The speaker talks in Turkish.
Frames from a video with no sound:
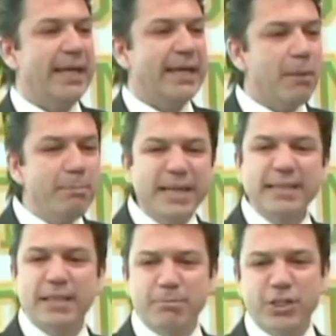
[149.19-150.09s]
Yani bir
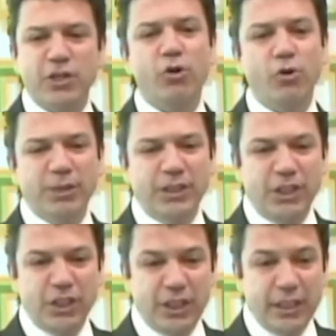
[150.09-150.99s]
insanın başarılı olması
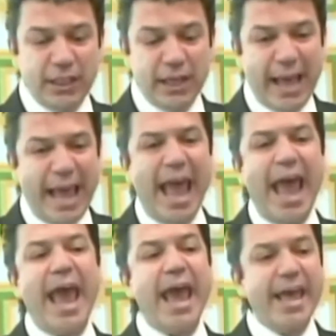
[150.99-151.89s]
için
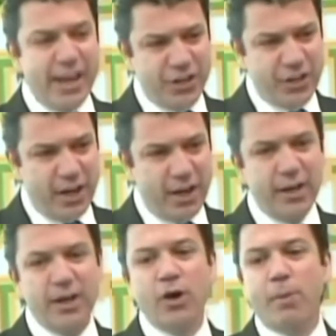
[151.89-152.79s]
en
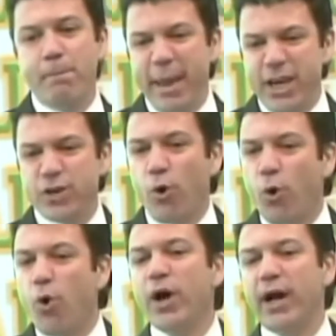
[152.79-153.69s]
aşağı
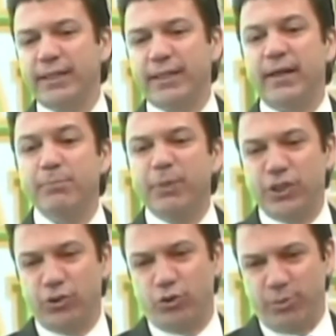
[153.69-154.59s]
5-10 kat kadar da
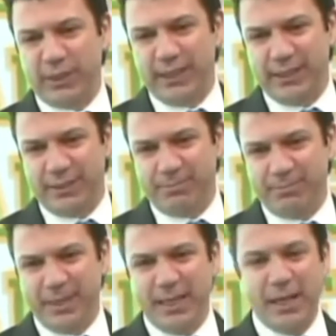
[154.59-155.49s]
başarısı olması lazım.
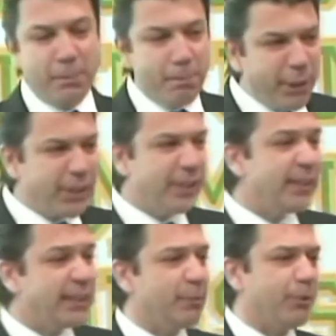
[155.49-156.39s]

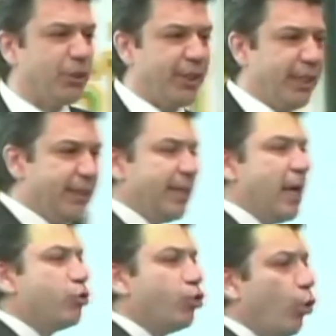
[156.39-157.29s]
Başarısızlık size başarı getirir.
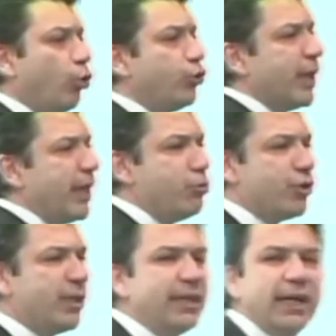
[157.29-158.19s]
Yani bugün 10 tane
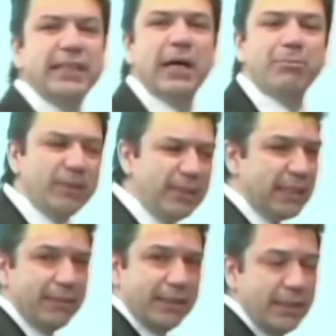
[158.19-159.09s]
müşteri ziyareti yaptığınız
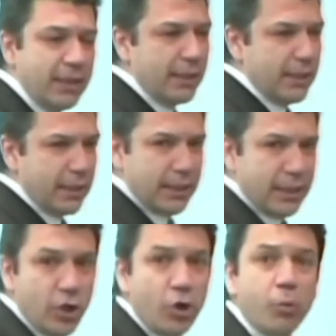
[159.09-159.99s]
zaman
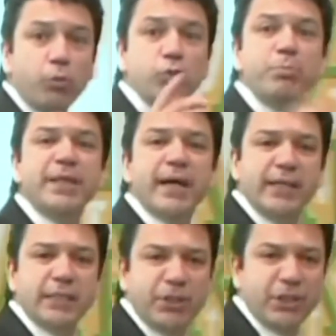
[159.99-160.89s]
bunun bir
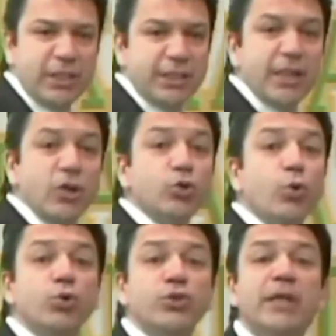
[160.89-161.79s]
tanesi başarıysa 9